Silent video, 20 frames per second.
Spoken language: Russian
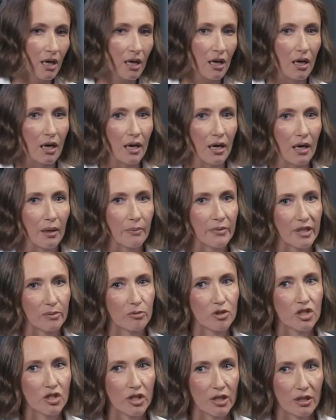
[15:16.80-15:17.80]
а,
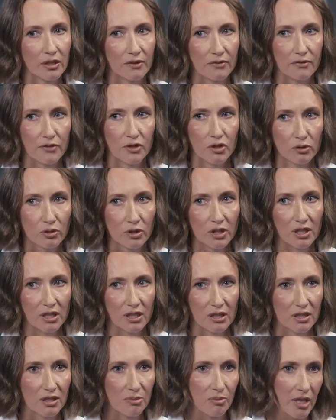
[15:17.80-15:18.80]
потому что все
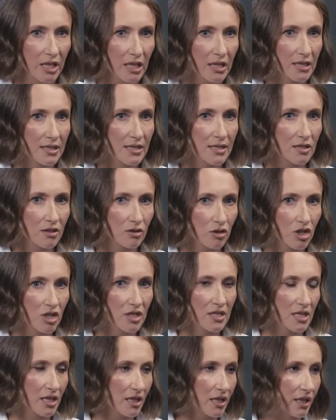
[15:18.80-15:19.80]
это измеряется с
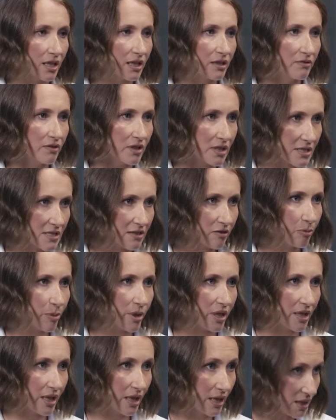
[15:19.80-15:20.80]
точки зрения конверсии в
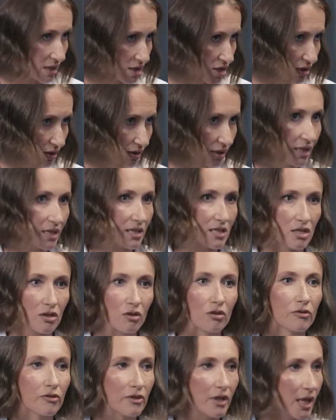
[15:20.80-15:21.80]
продаже, даже
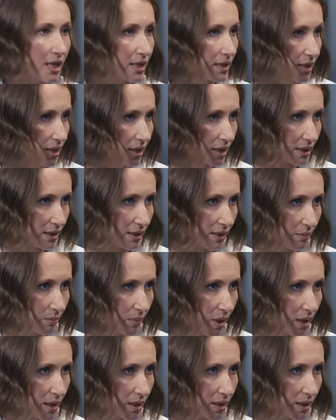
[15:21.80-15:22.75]
офлайн реклама